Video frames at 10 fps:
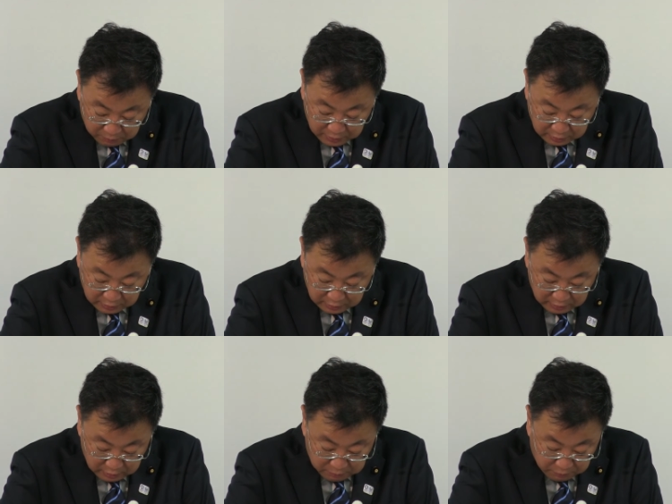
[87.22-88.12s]

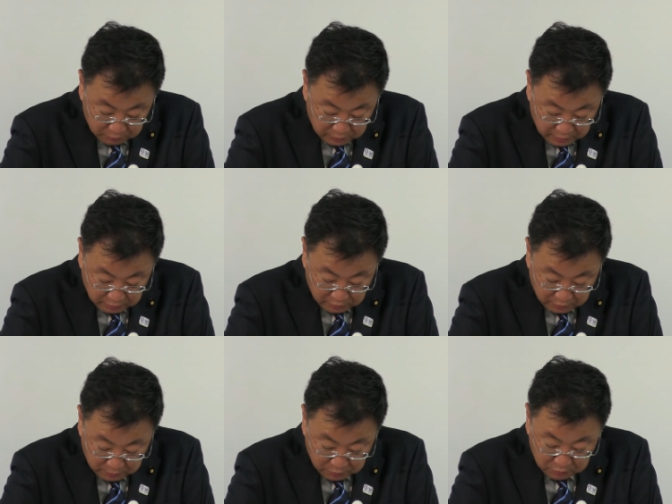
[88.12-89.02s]
ピアシーニスポーツ大臣を
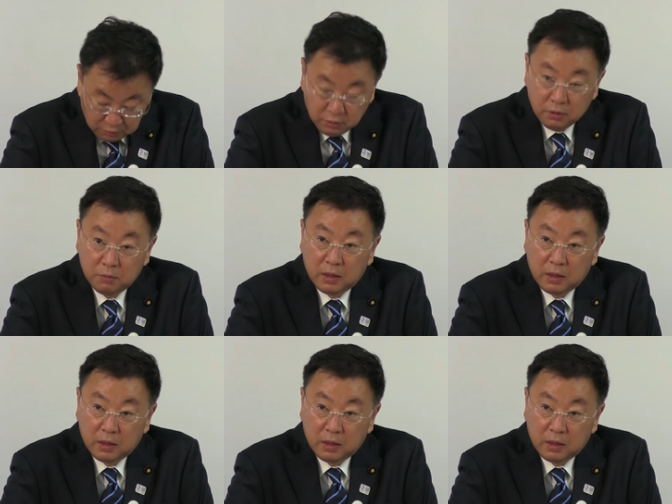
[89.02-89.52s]
はじめとする、